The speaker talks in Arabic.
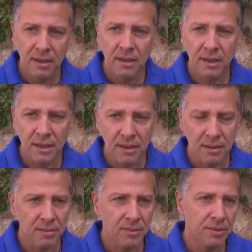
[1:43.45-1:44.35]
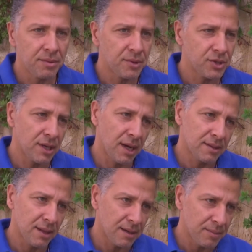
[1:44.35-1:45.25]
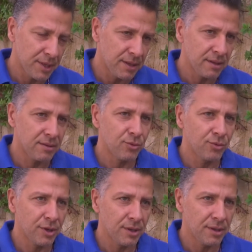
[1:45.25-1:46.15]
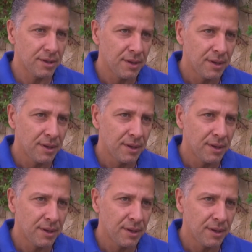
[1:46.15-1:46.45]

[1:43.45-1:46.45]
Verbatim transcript: هيك بتجي لعنا على البيت و...